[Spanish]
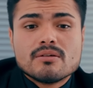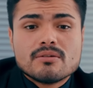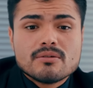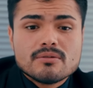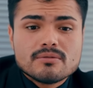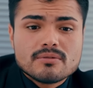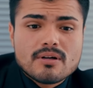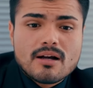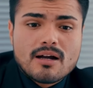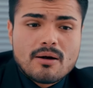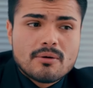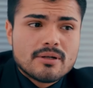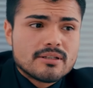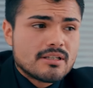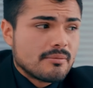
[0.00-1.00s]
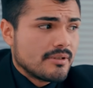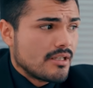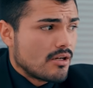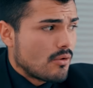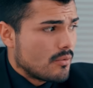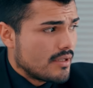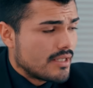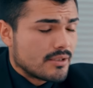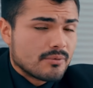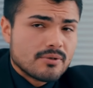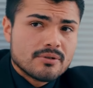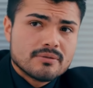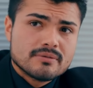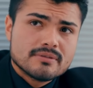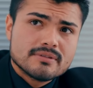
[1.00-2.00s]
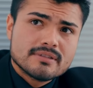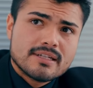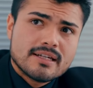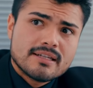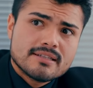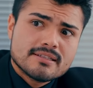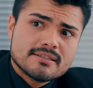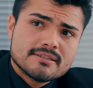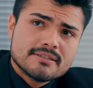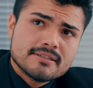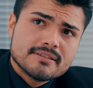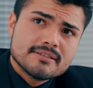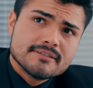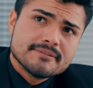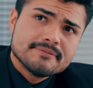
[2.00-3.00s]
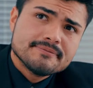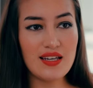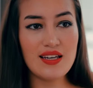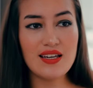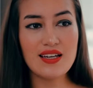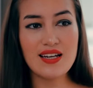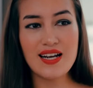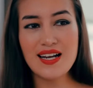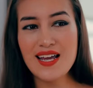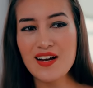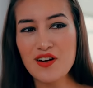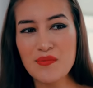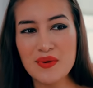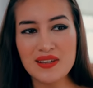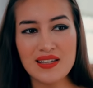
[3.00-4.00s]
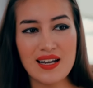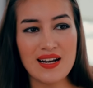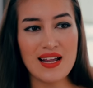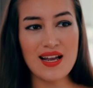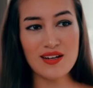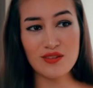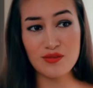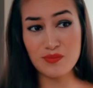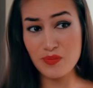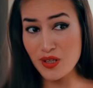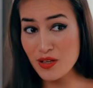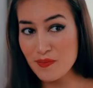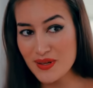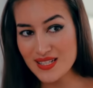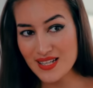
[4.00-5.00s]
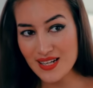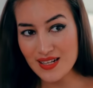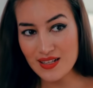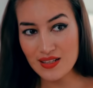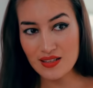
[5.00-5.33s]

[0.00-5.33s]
No, acabo de terminar con una reunión. ¿Qué necesitas? Eh, quería comentarle algo. ¿Puedo pasar?